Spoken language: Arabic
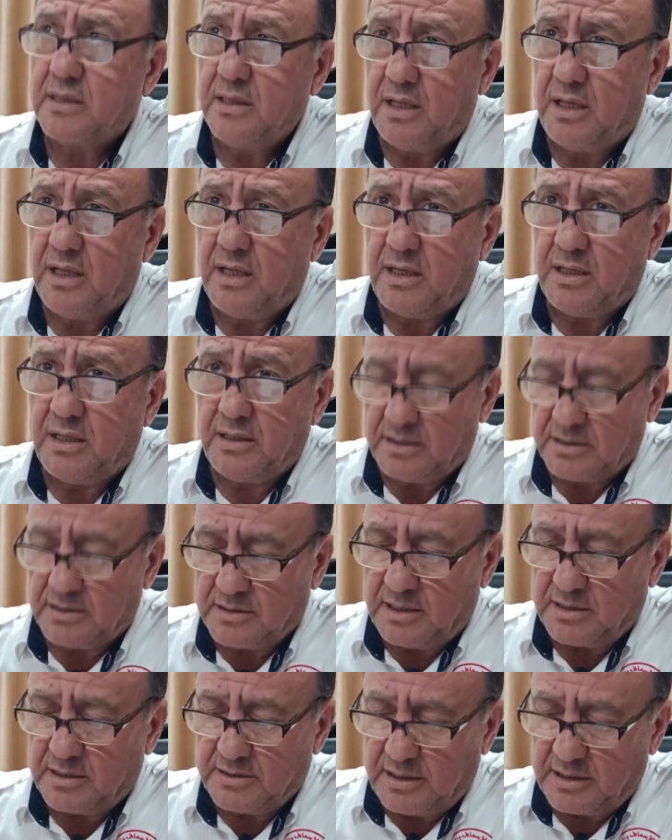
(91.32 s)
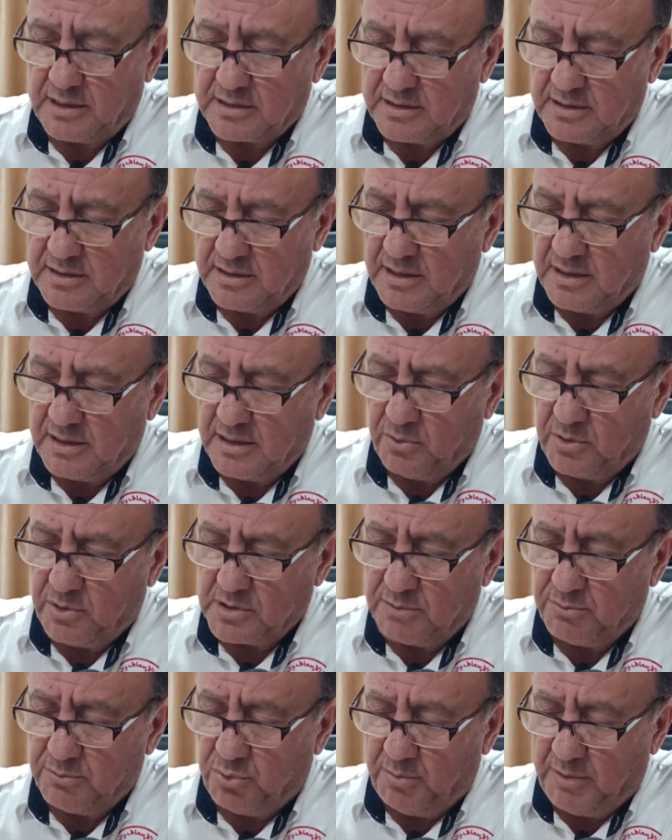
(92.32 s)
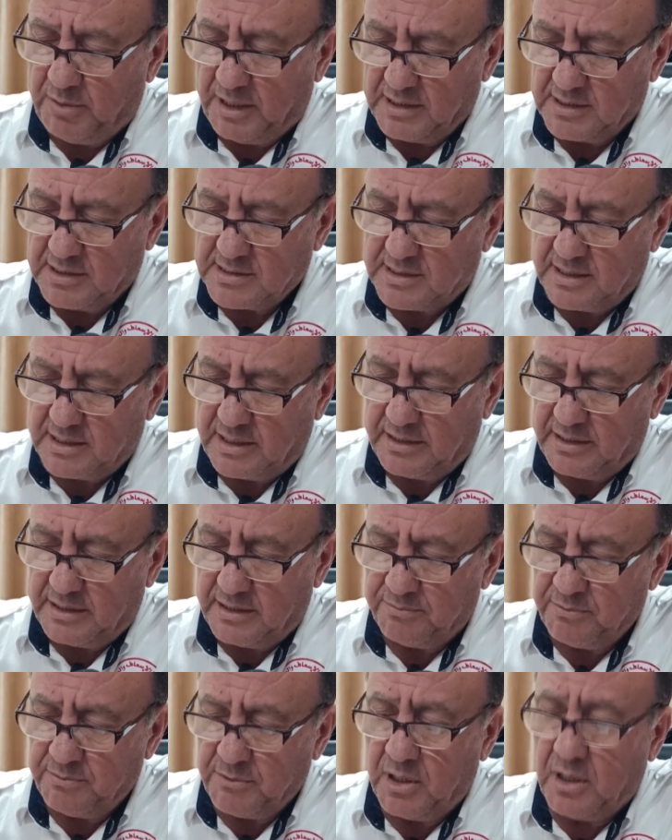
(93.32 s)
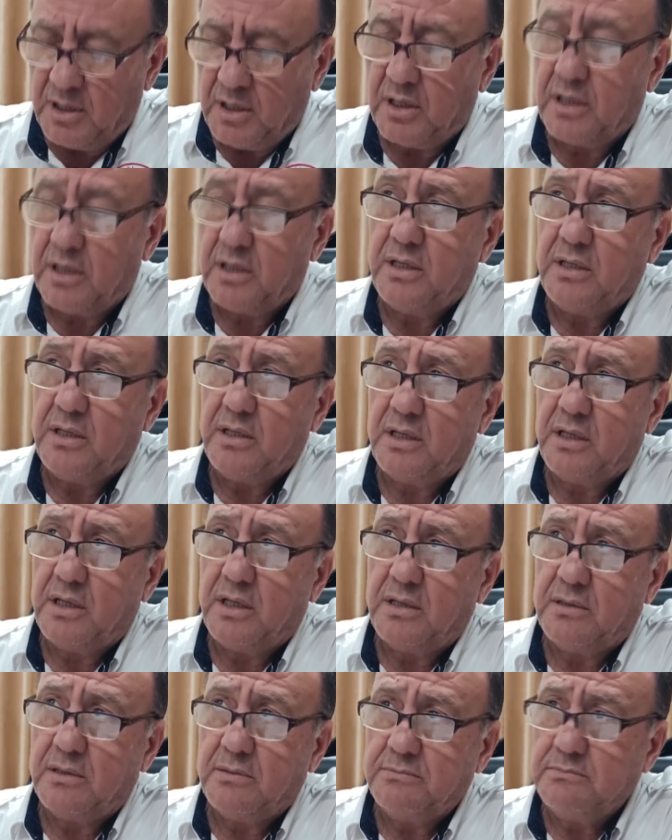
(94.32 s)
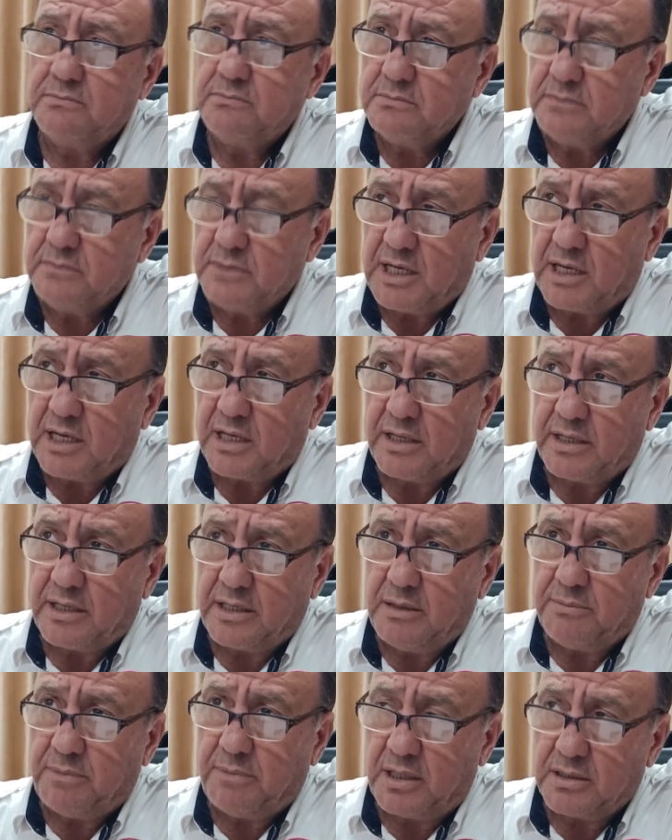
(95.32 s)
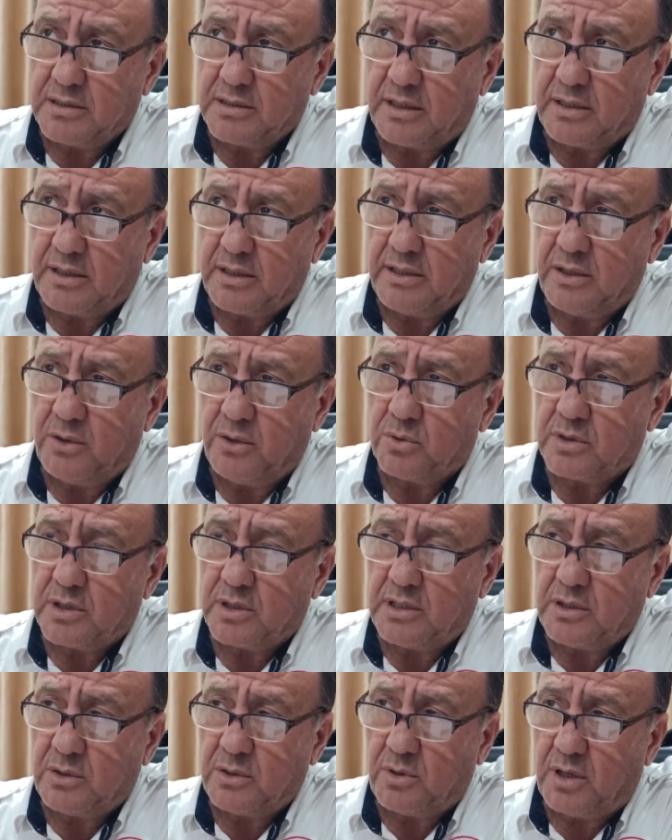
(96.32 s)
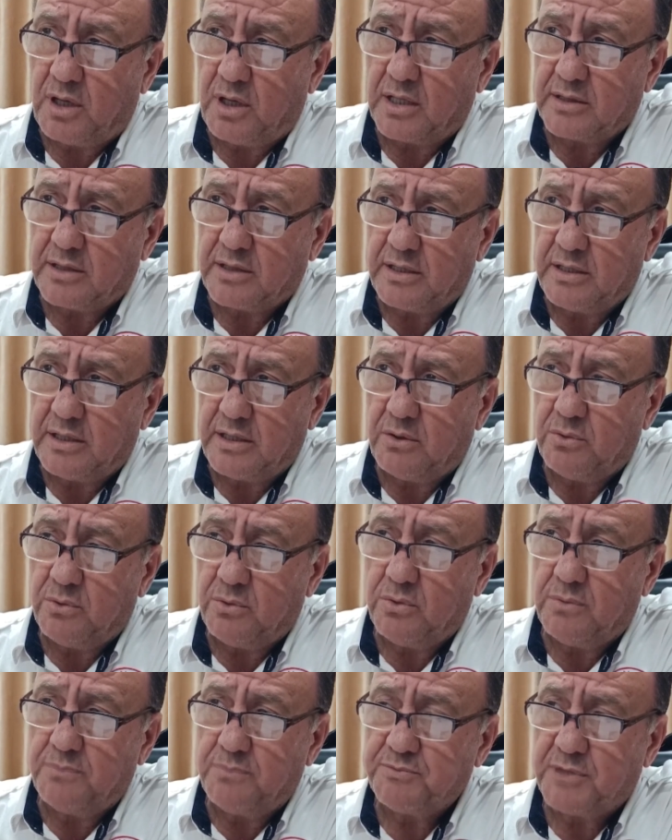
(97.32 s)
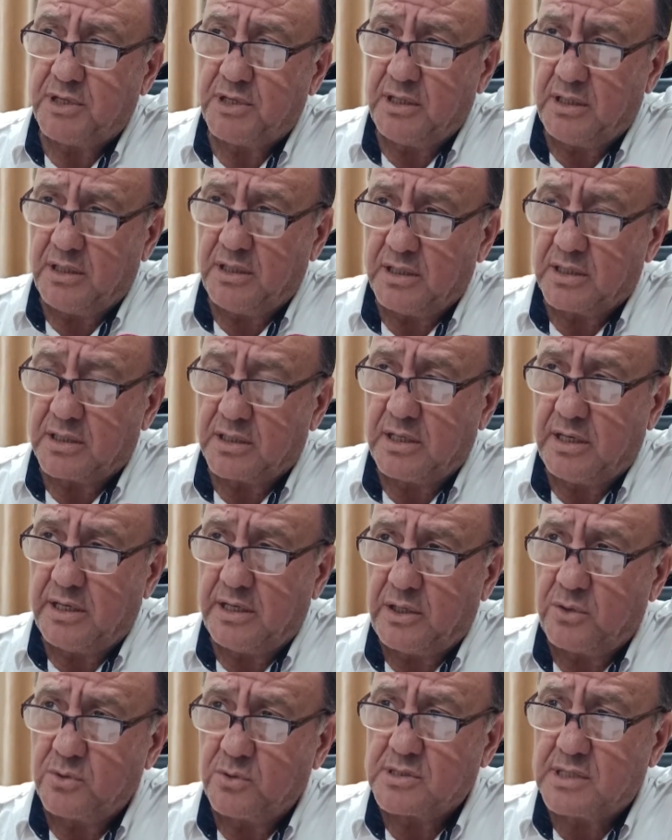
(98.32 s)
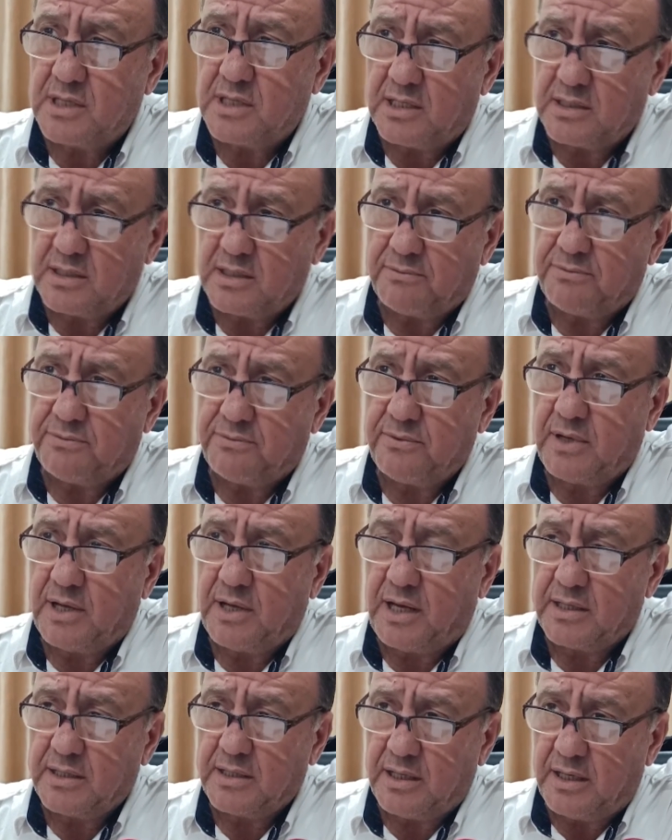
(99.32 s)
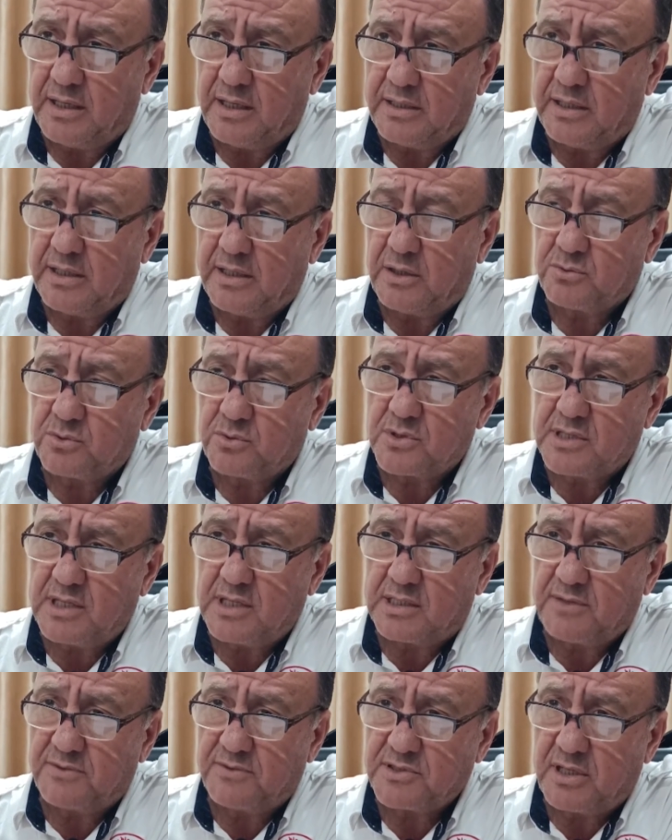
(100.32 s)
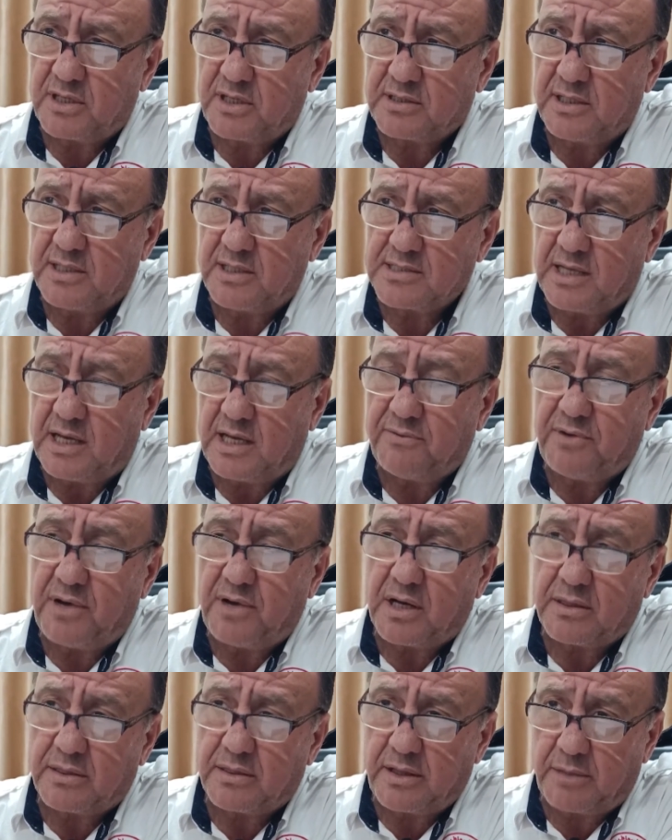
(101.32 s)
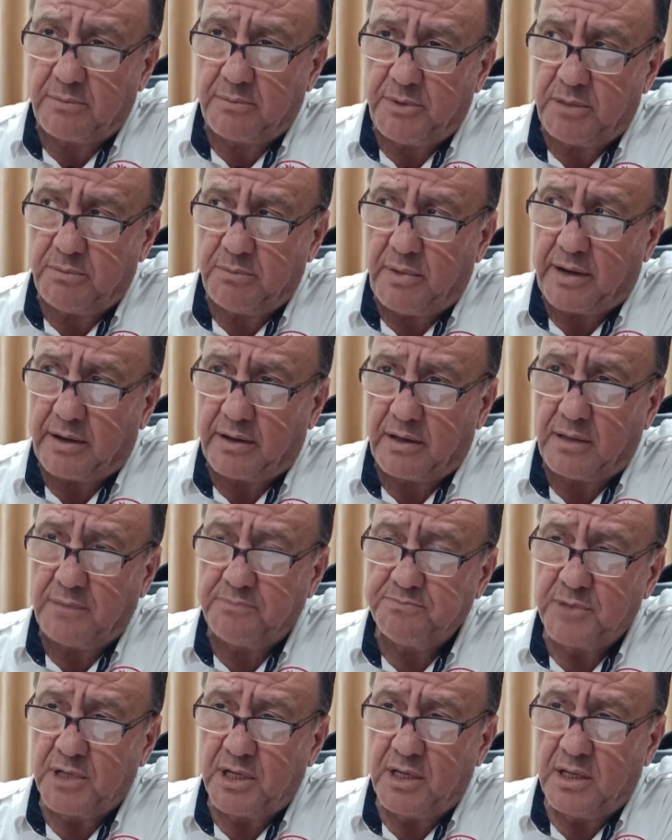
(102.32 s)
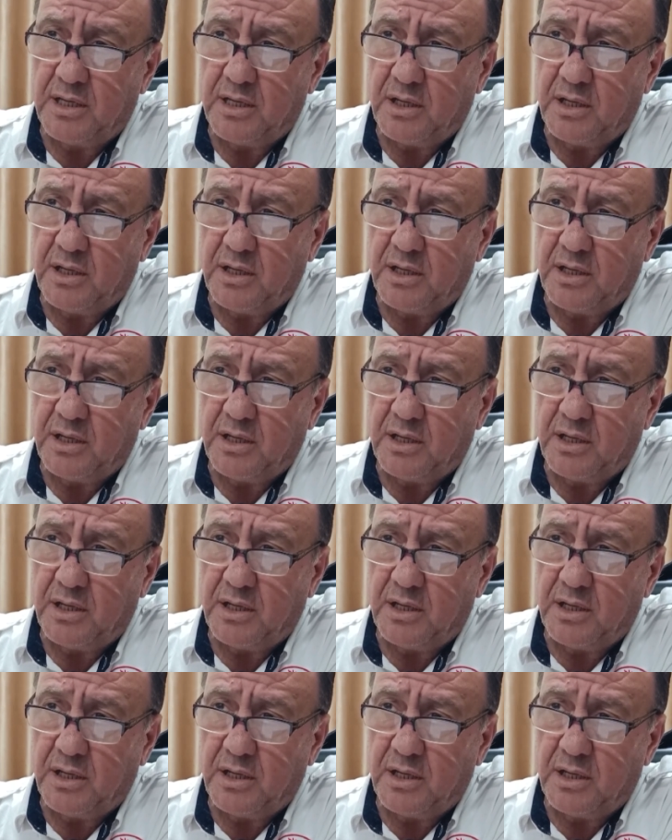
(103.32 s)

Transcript: أثناء تأدية واجبهم الإنساني من الغريب أيضا أنه كان يلاحظ أنه آه، كان يستهدف أحيانا أو تستهدف سيارة الإسعاف أكثر من مرة